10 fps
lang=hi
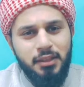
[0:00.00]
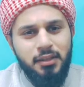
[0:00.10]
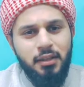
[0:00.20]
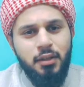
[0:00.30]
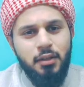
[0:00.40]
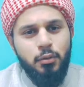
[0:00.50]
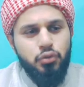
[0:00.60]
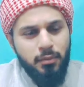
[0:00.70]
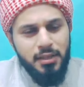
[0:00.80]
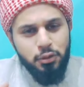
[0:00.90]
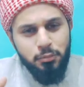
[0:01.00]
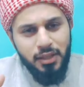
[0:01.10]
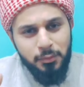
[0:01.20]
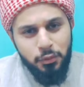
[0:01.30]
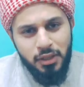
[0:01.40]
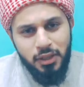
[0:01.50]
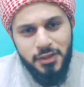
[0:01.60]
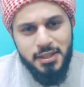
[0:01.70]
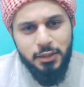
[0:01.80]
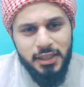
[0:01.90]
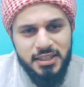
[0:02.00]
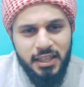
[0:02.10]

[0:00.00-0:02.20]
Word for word: तक उसके बाद से तुमने अबू हनीफा से दीन